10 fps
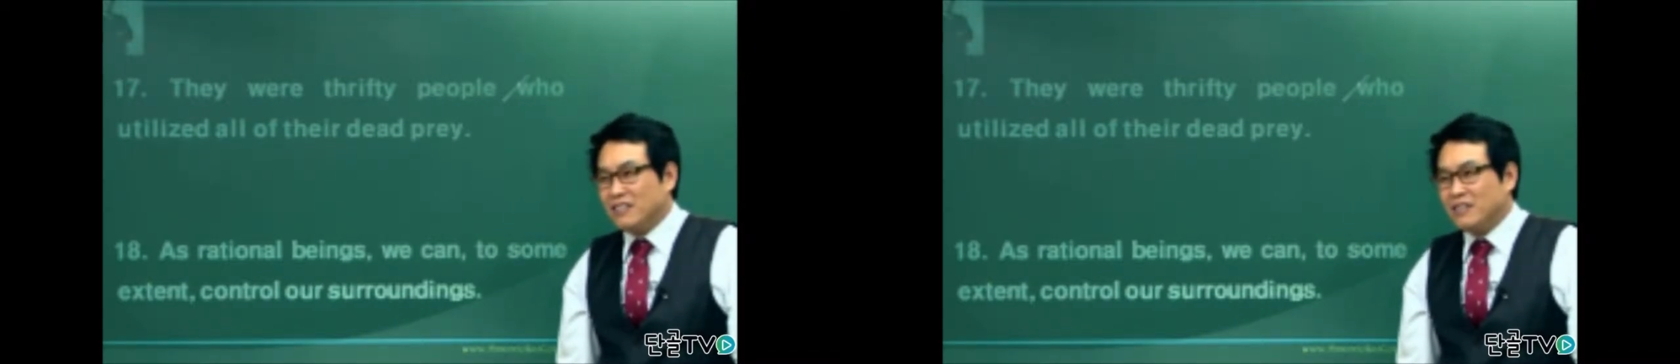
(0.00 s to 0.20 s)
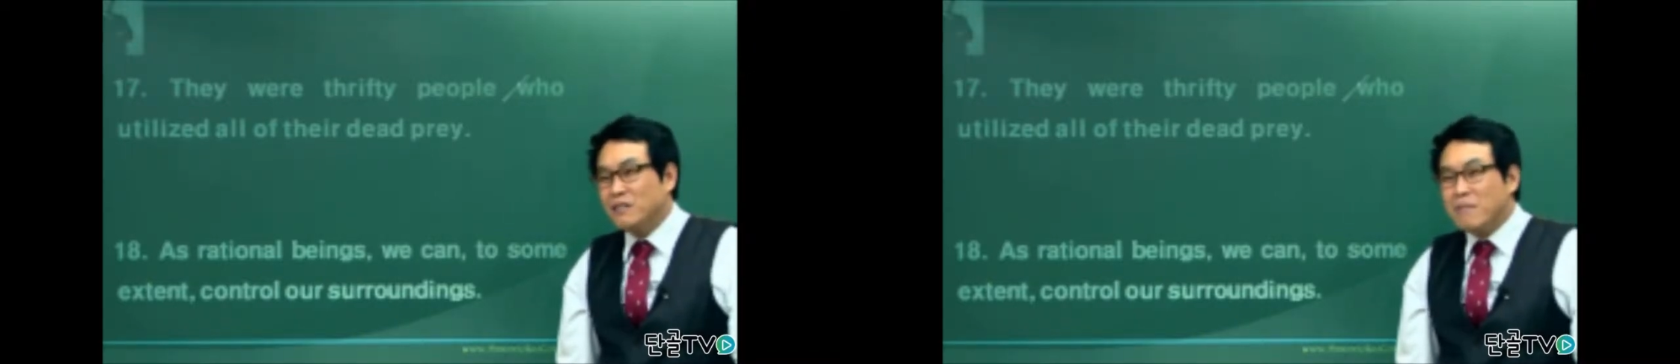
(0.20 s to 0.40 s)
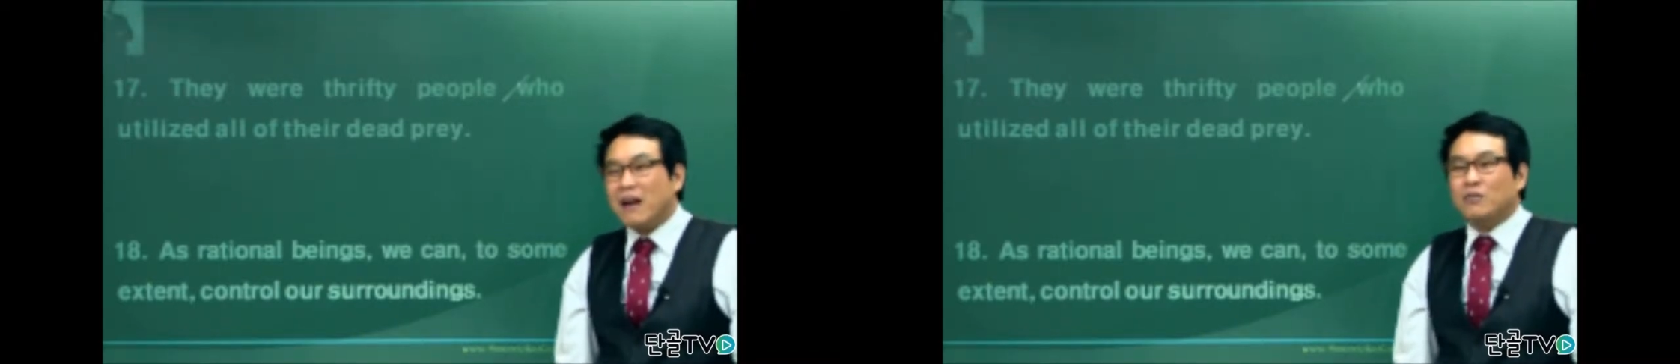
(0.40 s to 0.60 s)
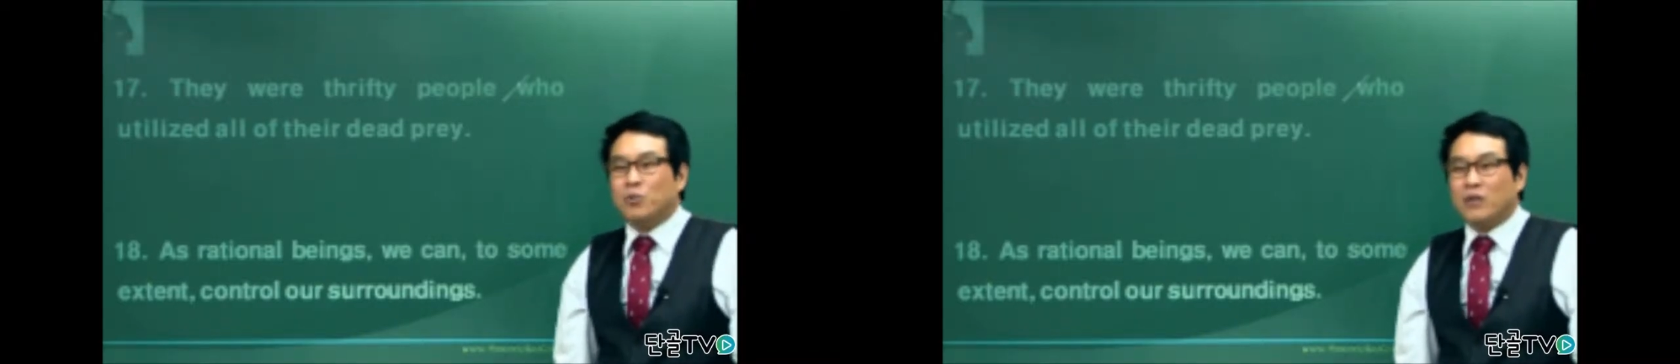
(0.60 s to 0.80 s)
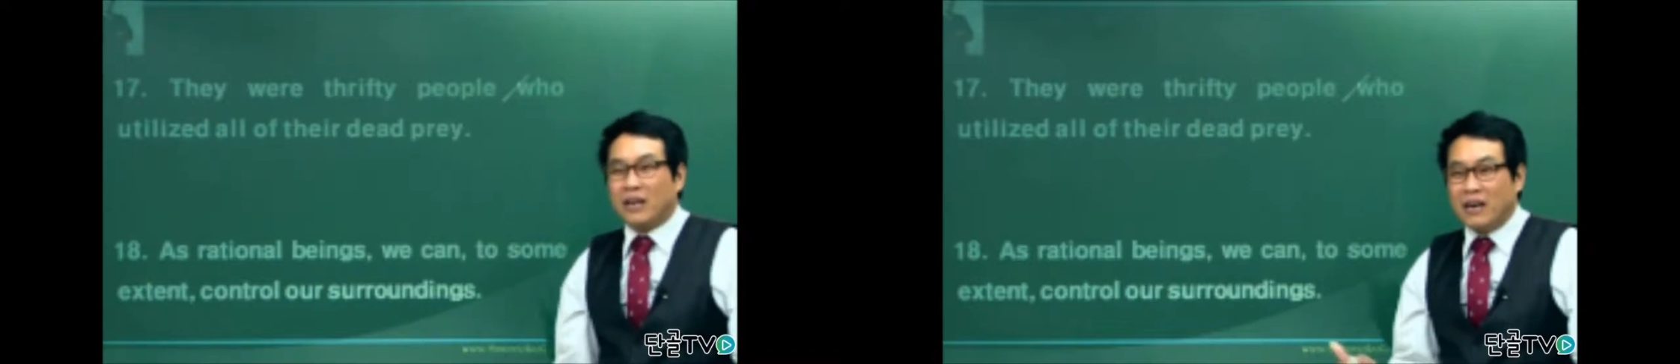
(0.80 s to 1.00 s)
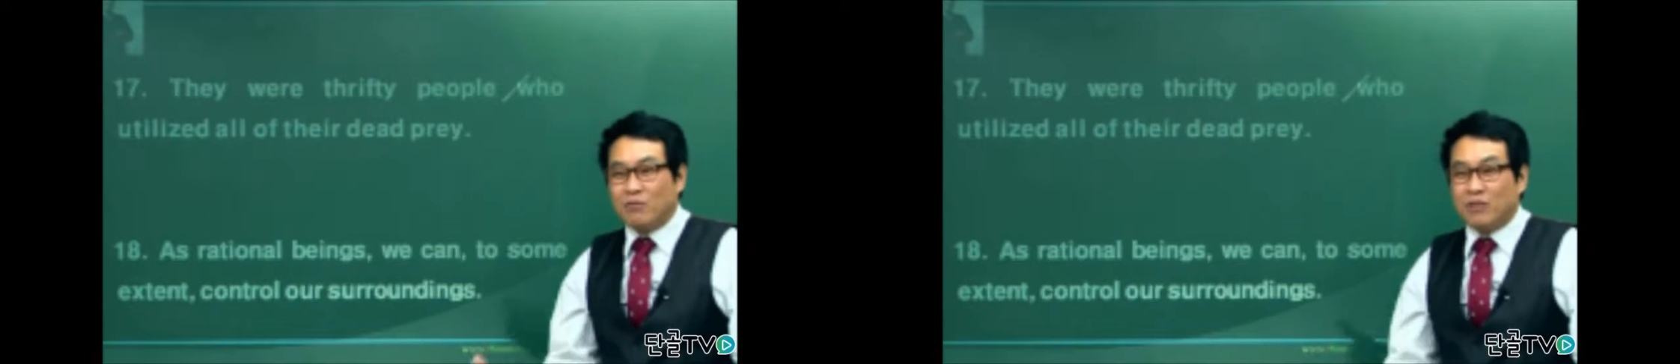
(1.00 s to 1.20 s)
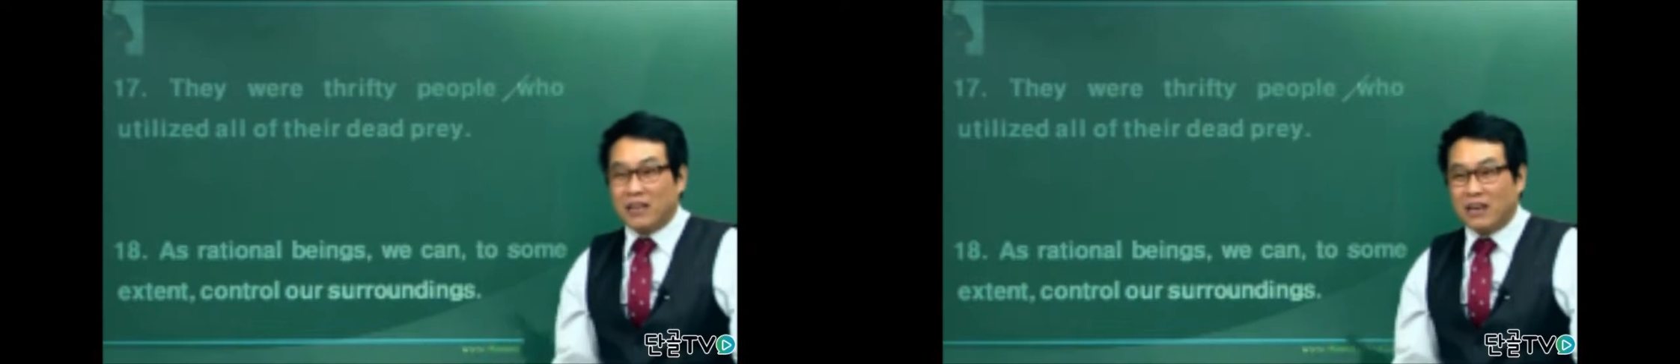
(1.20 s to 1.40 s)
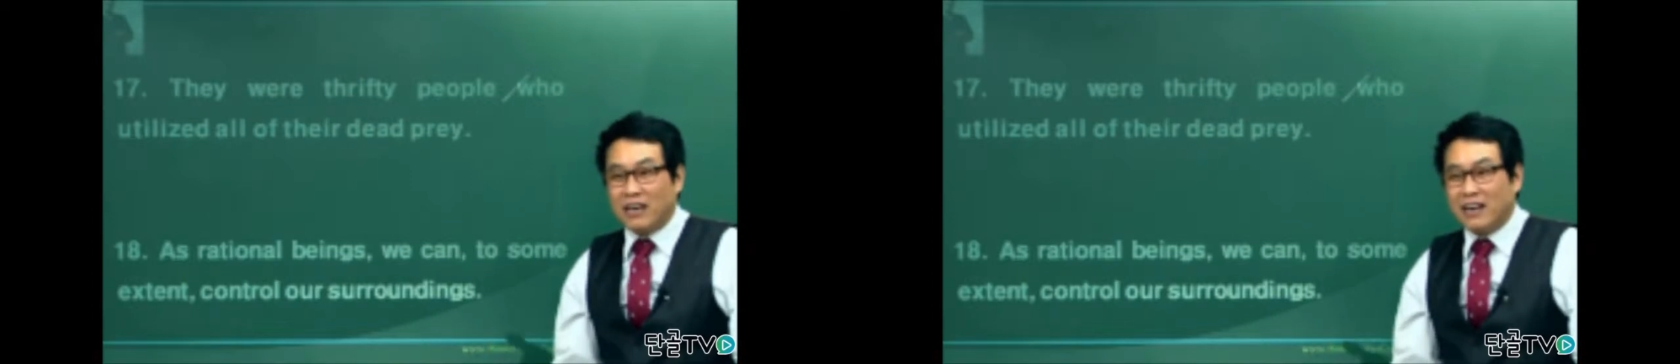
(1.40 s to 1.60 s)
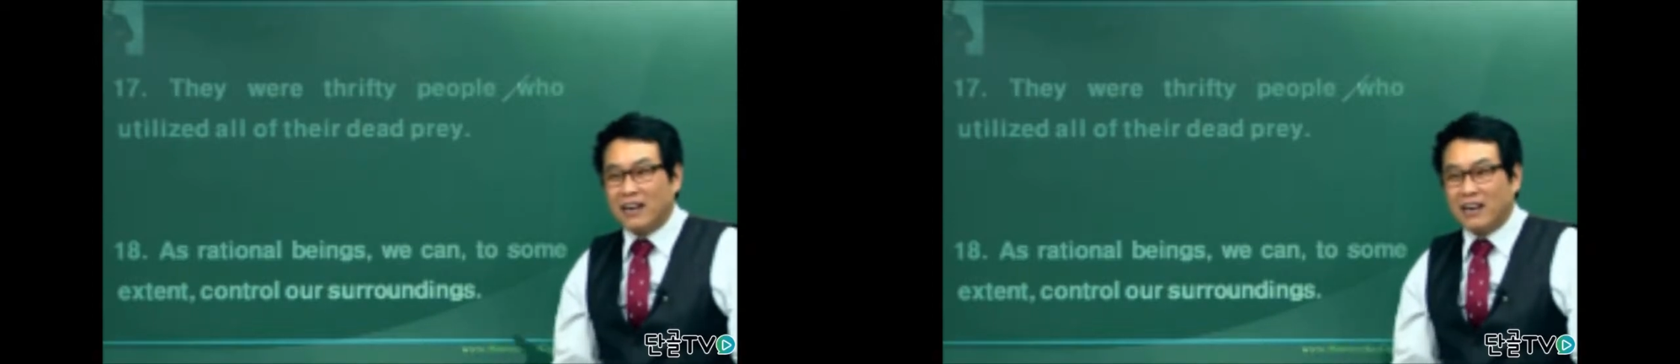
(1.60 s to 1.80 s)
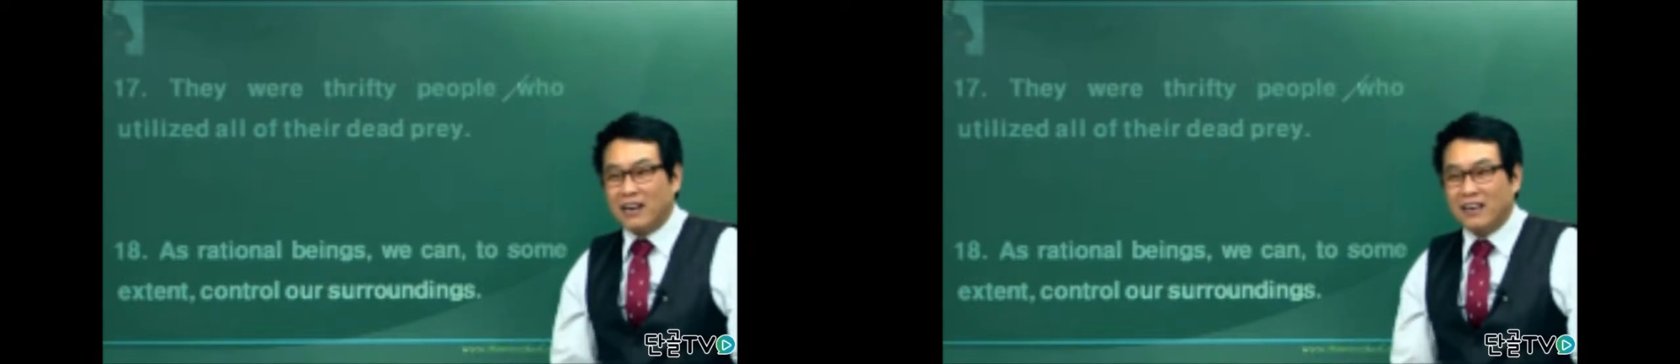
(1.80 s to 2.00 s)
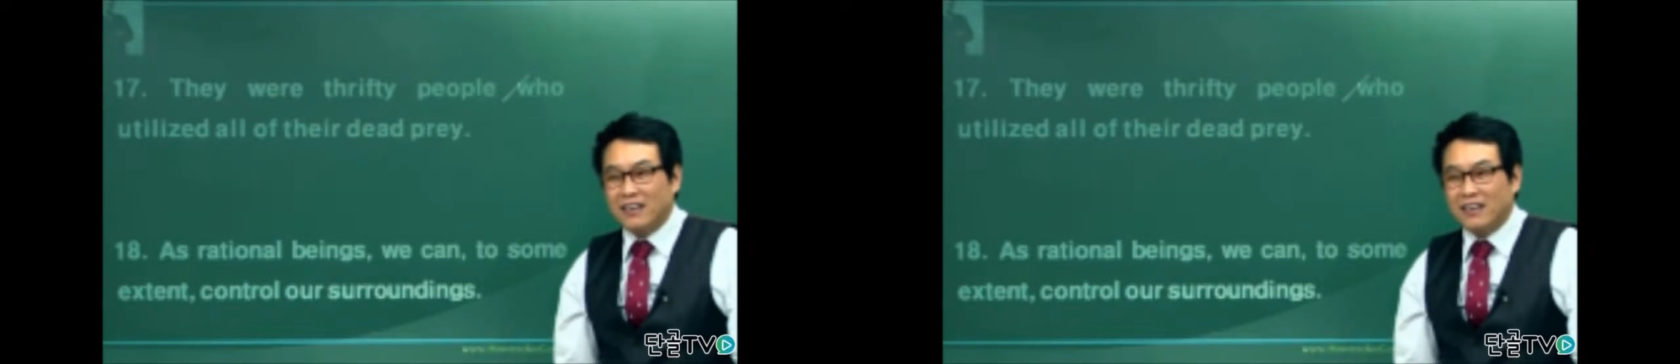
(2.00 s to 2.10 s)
얼마나 좋은 나라야, 우리나라가.